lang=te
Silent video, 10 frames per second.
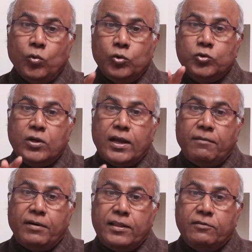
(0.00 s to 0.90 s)

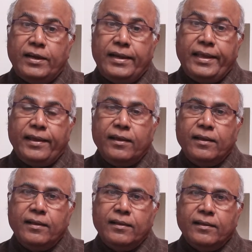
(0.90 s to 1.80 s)
హుజూరాబాద్ వెళ్ళి
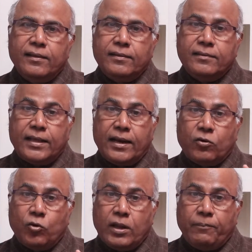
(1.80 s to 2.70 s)

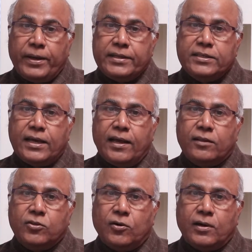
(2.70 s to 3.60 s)
తనకున్న
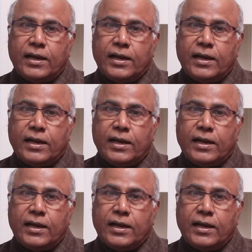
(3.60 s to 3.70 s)
పరిచయాలతో